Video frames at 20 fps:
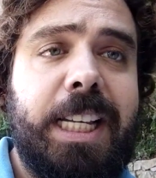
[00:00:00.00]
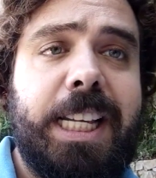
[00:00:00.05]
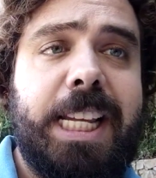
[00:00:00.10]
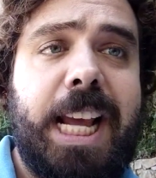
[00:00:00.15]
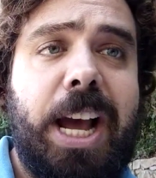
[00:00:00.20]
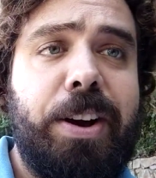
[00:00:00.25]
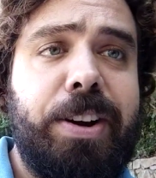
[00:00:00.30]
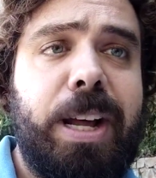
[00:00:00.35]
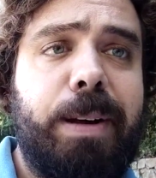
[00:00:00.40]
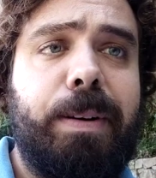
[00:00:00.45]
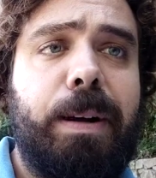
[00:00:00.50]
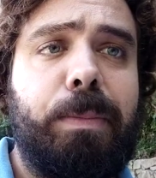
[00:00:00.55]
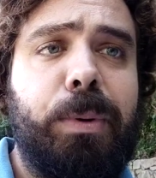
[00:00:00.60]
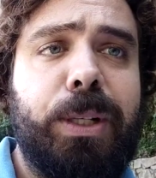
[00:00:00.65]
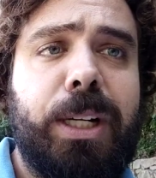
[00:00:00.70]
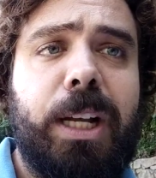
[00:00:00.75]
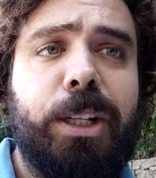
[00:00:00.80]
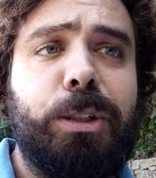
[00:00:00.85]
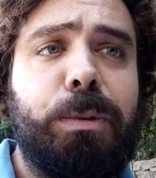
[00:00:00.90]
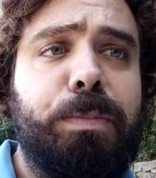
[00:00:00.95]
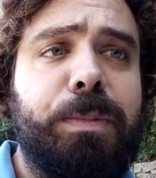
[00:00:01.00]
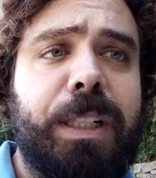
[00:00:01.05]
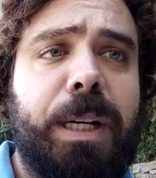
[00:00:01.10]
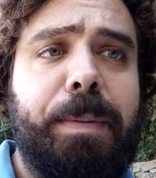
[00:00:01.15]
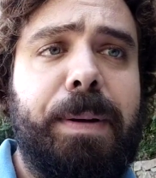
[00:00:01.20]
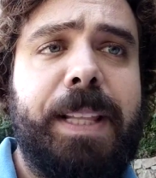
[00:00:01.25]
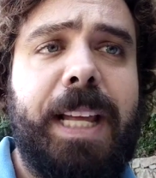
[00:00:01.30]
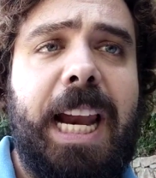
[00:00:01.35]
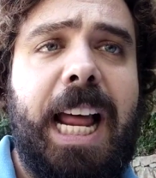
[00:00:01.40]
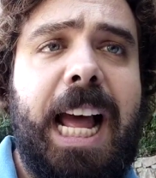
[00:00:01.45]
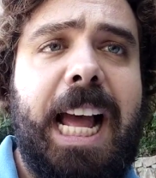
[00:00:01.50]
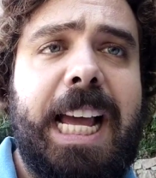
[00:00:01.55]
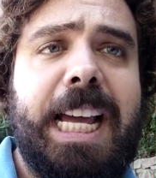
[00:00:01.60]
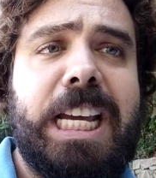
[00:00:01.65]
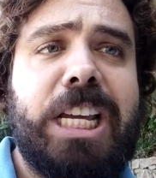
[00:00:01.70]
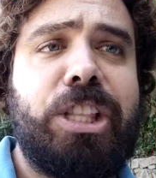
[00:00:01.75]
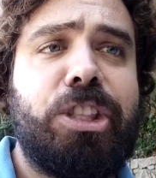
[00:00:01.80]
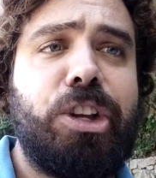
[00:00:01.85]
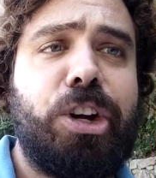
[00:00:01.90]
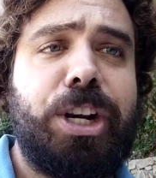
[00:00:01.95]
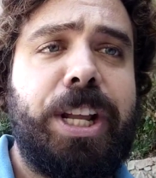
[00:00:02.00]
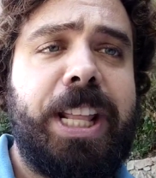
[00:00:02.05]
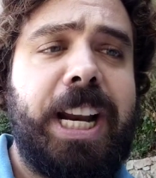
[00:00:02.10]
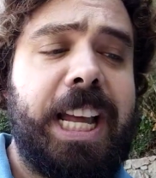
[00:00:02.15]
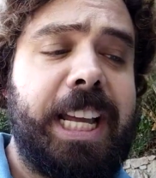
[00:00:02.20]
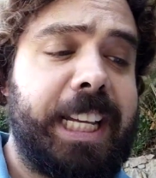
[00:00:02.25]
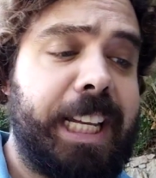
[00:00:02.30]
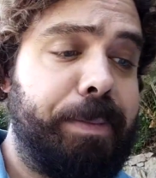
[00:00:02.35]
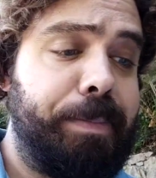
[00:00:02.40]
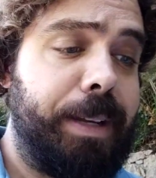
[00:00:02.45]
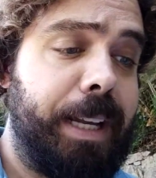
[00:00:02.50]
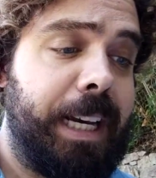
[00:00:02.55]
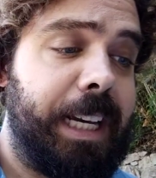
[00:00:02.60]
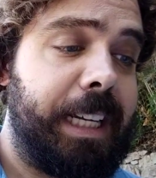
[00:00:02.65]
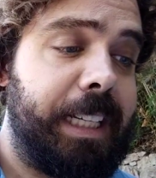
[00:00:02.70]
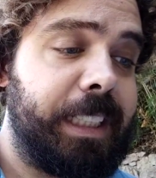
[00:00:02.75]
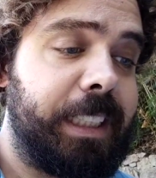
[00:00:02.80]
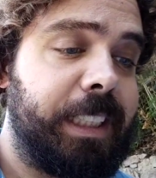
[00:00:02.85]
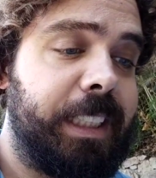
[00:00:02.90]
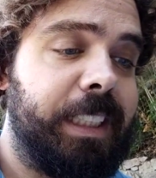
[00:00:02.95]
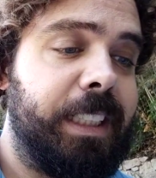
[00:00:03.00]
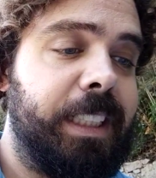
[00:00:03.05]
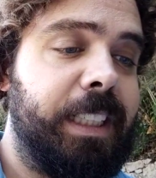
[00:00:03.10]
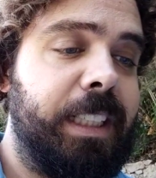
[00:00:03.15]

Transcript: Y ahora vamos a la subtrama de la historia de las gemelas.